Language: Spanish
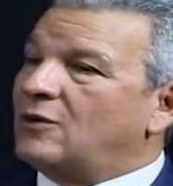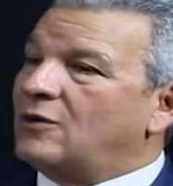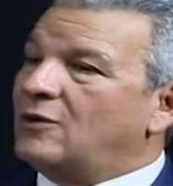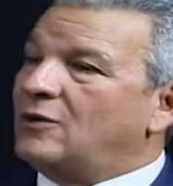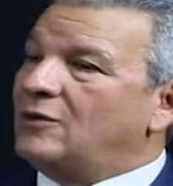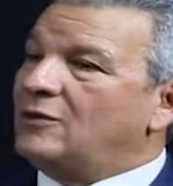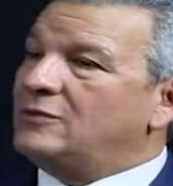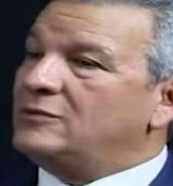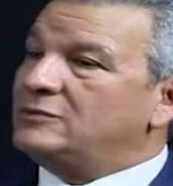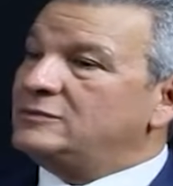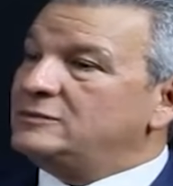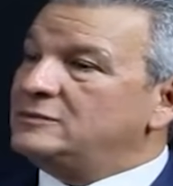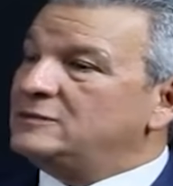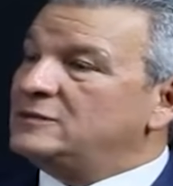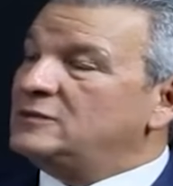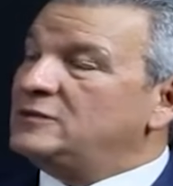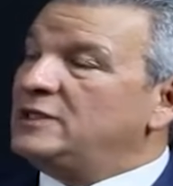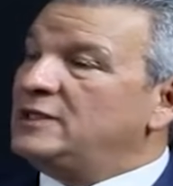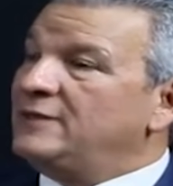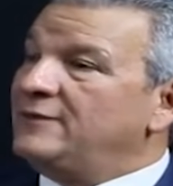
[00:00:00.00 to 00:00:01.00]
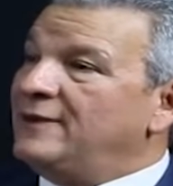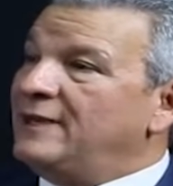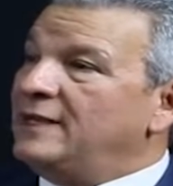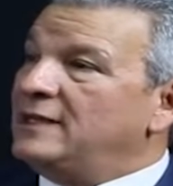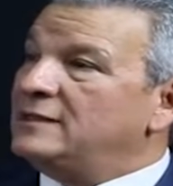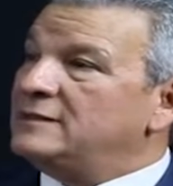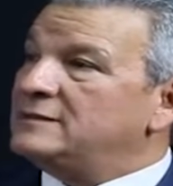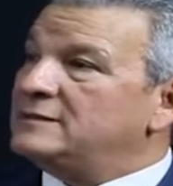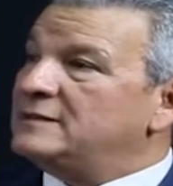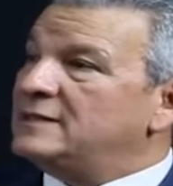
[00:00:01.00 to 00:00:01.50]
con un
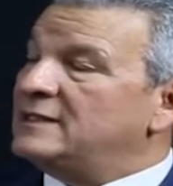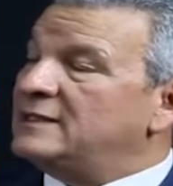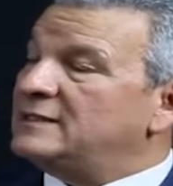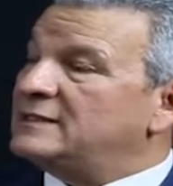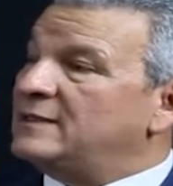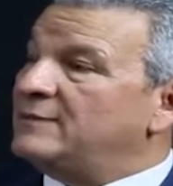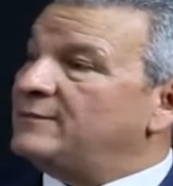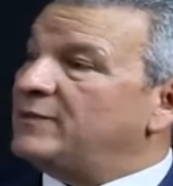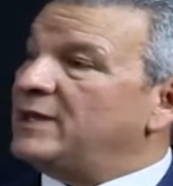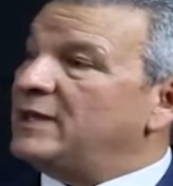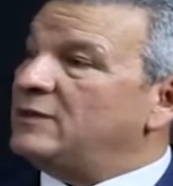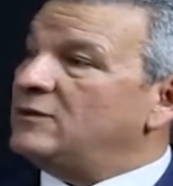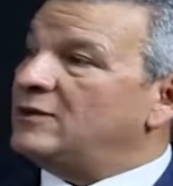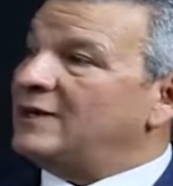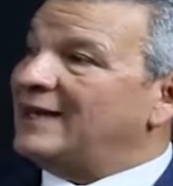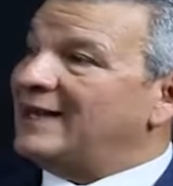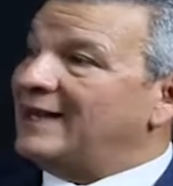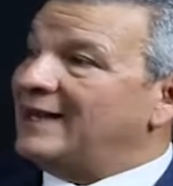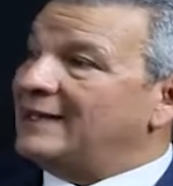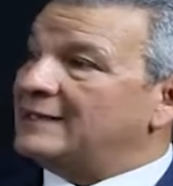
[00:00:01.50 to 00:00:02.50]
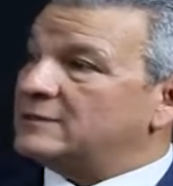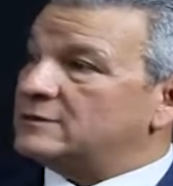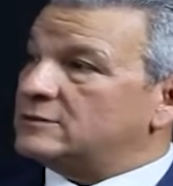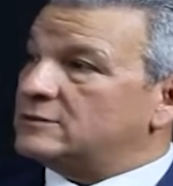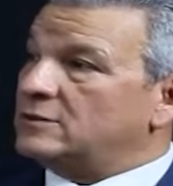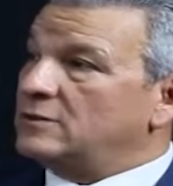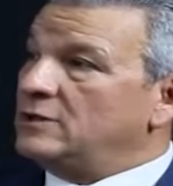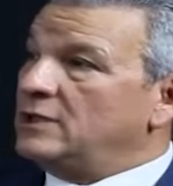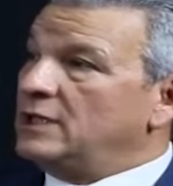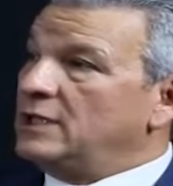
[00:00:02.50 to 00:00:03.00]
nivel de desempleo
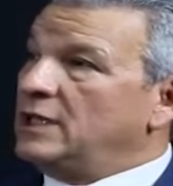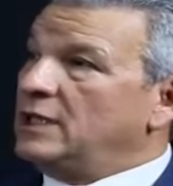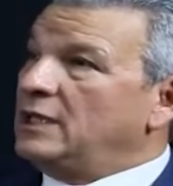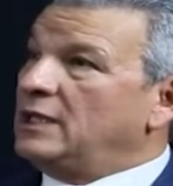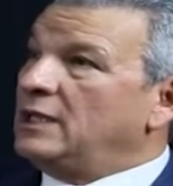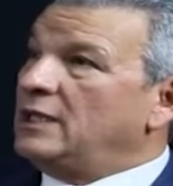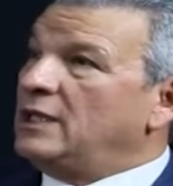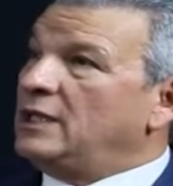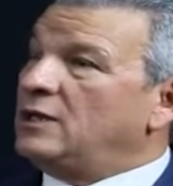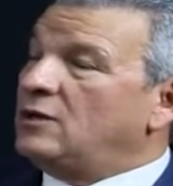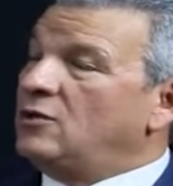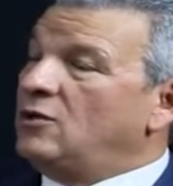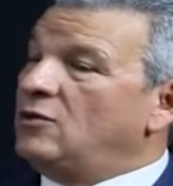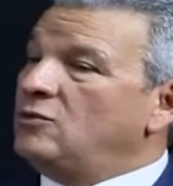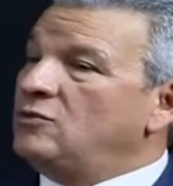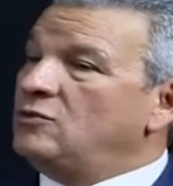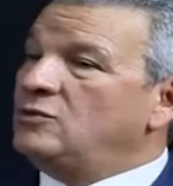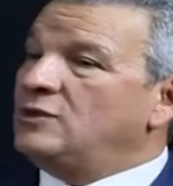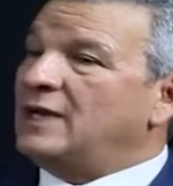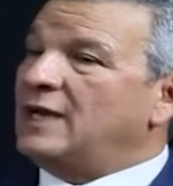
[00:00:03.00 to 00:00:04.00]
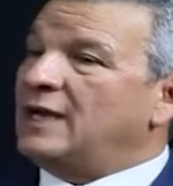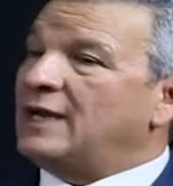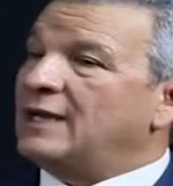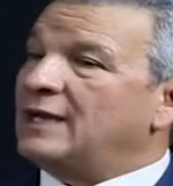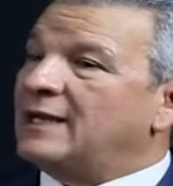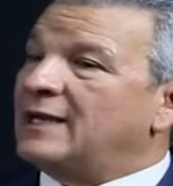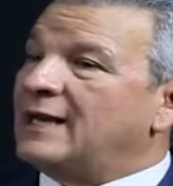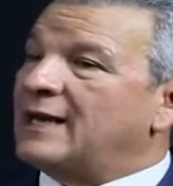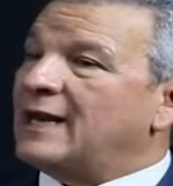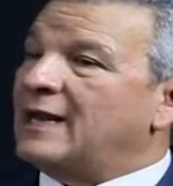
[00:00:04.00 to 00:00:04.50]
alto ah. y con una
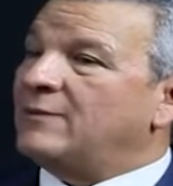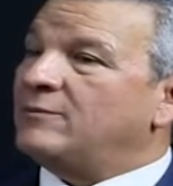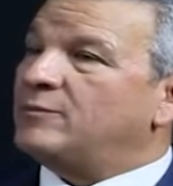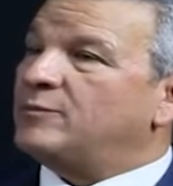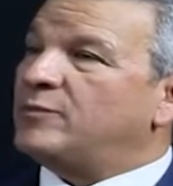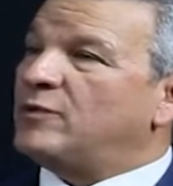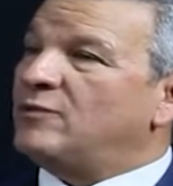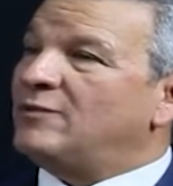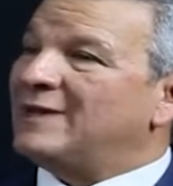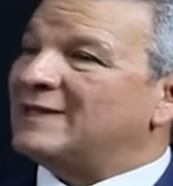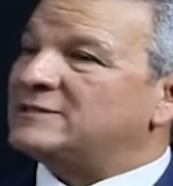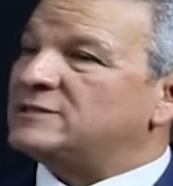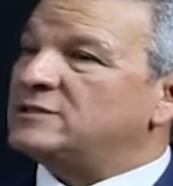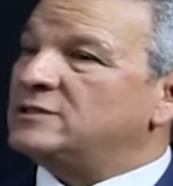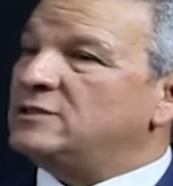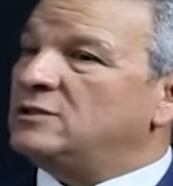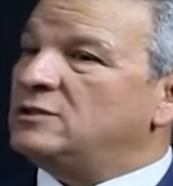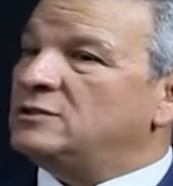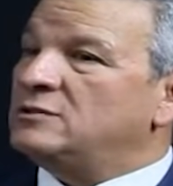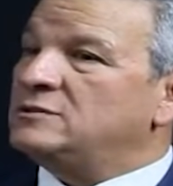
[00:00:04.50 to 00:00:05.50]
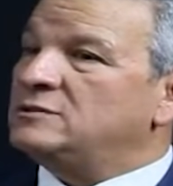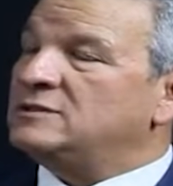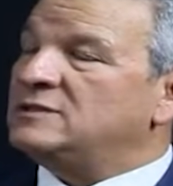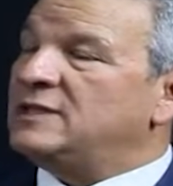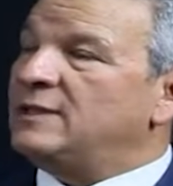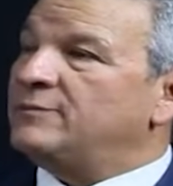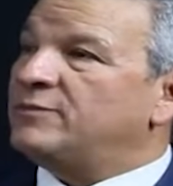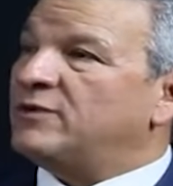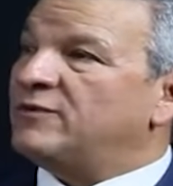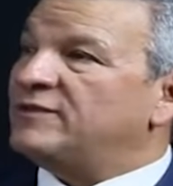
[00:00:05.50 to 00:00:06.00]
gran población
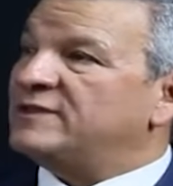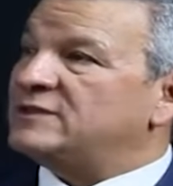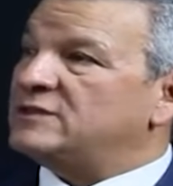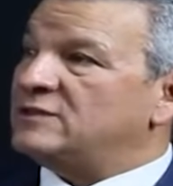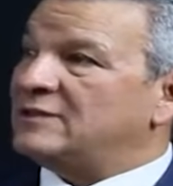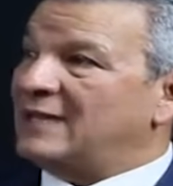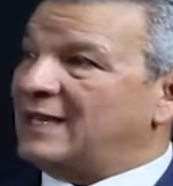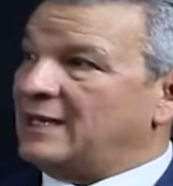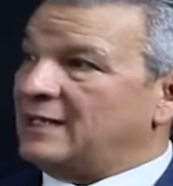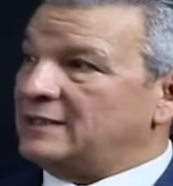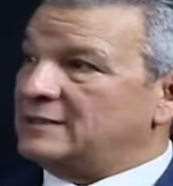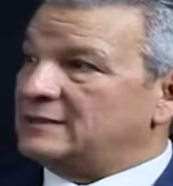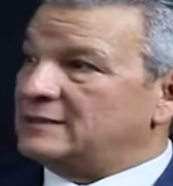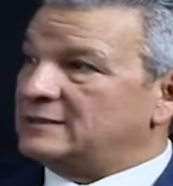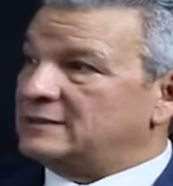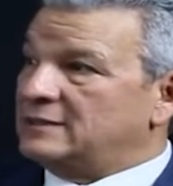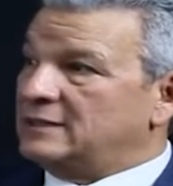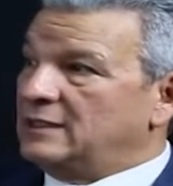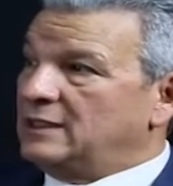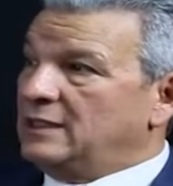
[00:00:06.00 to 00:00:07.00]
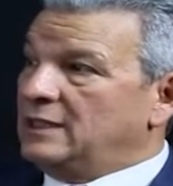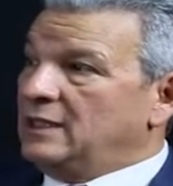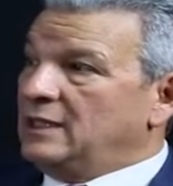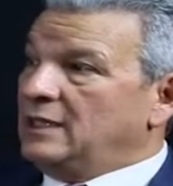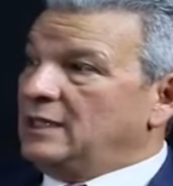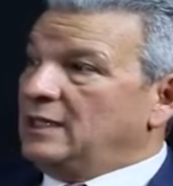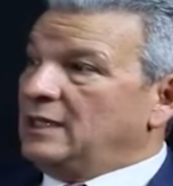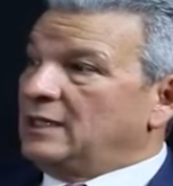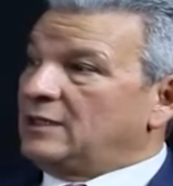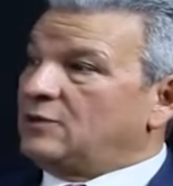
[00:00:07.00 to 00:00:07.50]
de profesionales,
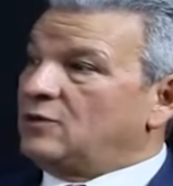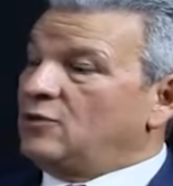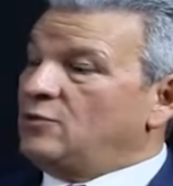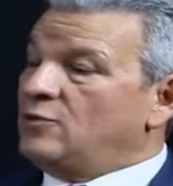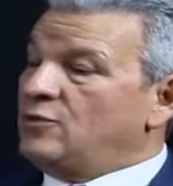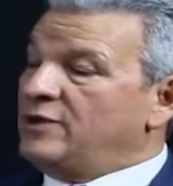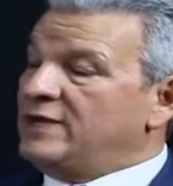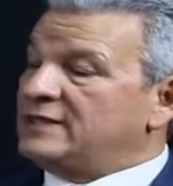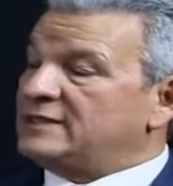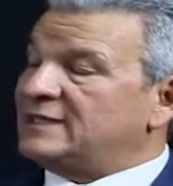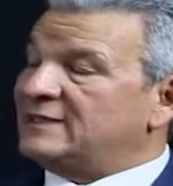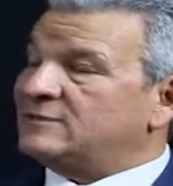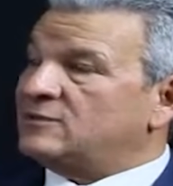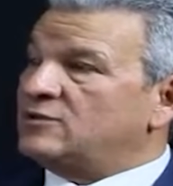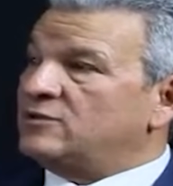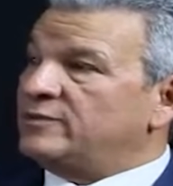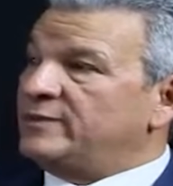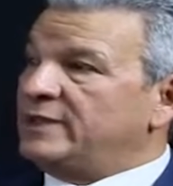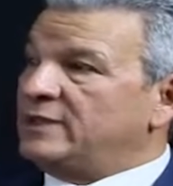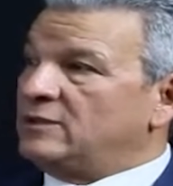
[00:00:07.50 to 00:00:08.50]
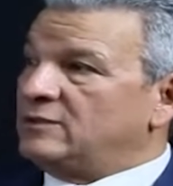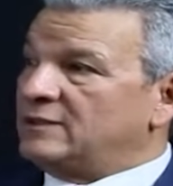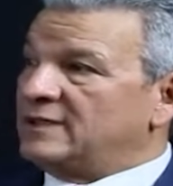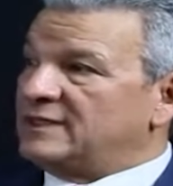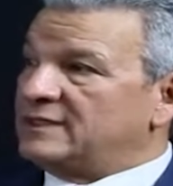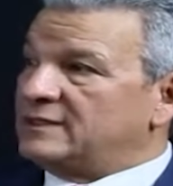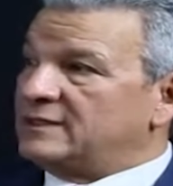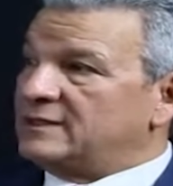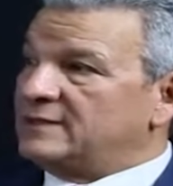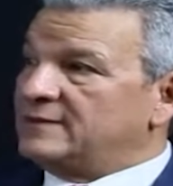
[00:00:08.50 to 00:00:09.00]
como es Santo Domingo
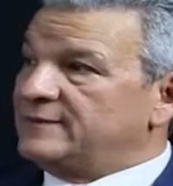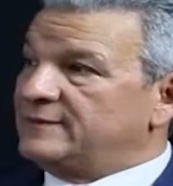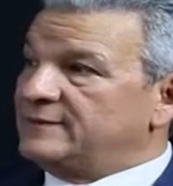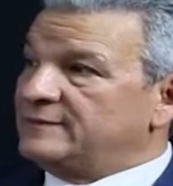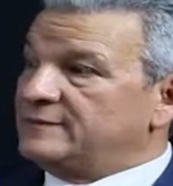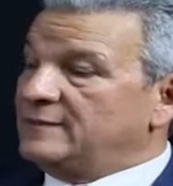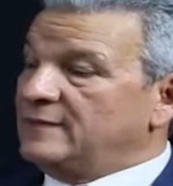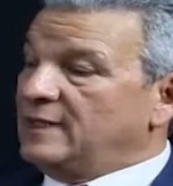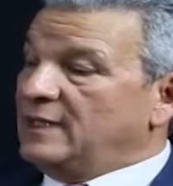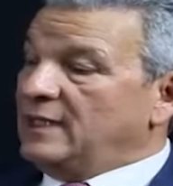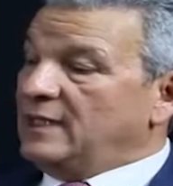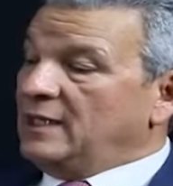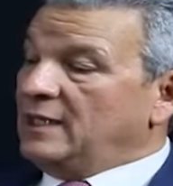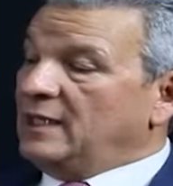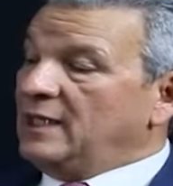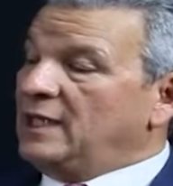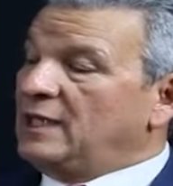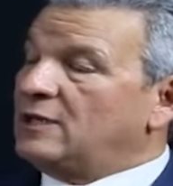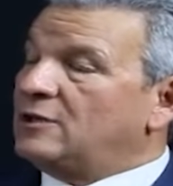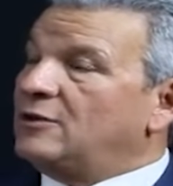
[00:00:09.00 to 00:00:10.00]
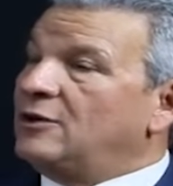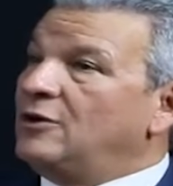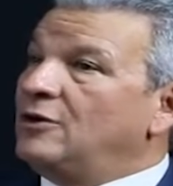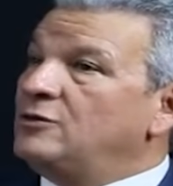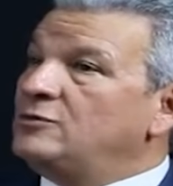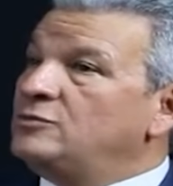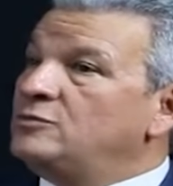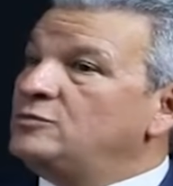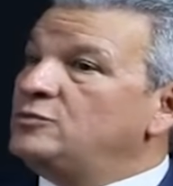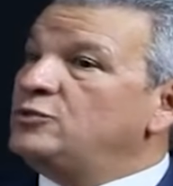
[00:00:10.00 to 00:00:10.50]
Este, y
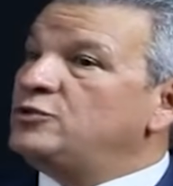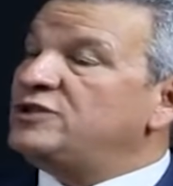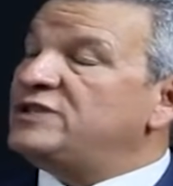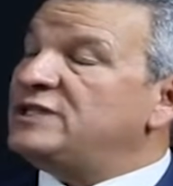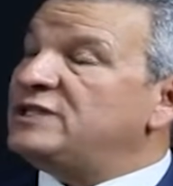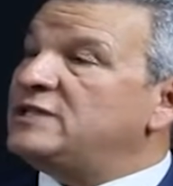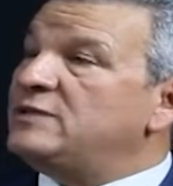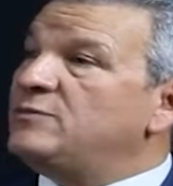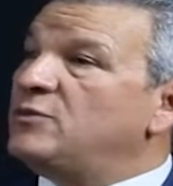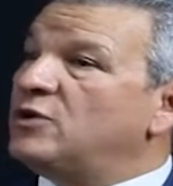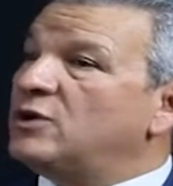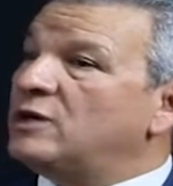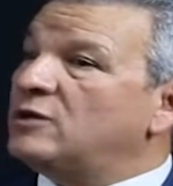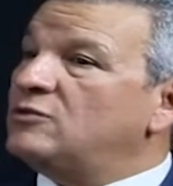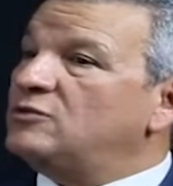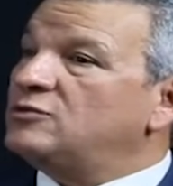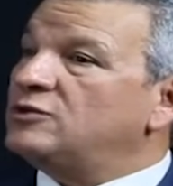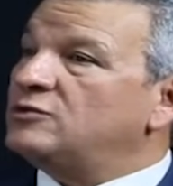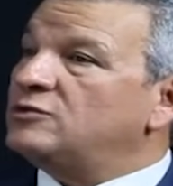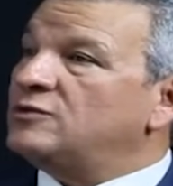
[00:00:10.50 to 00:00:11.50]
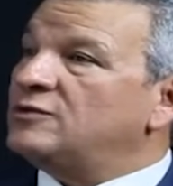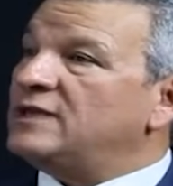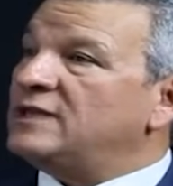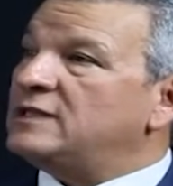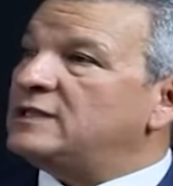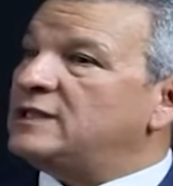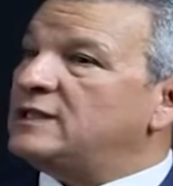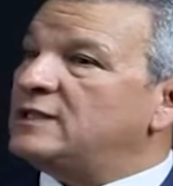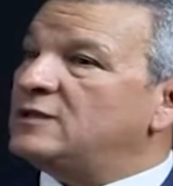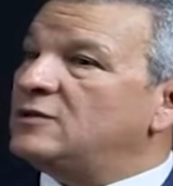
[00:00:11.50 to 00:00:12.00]
con muchísimos recursos
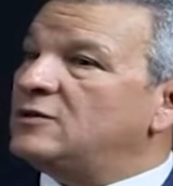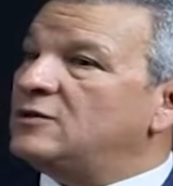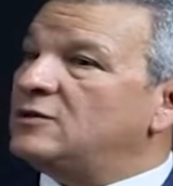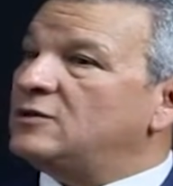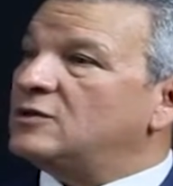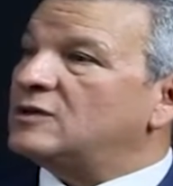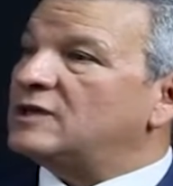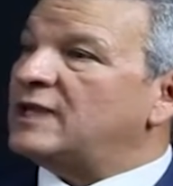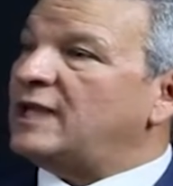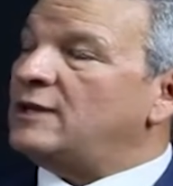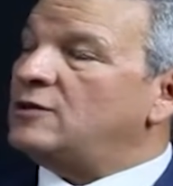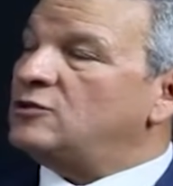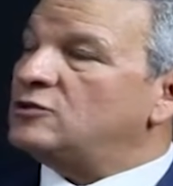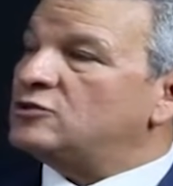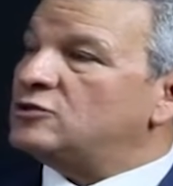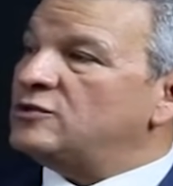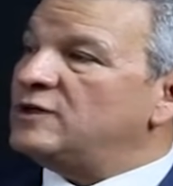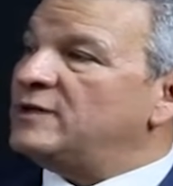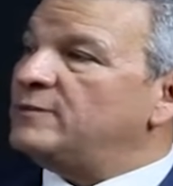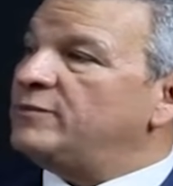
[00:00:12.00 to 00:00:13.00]
turísticos que no son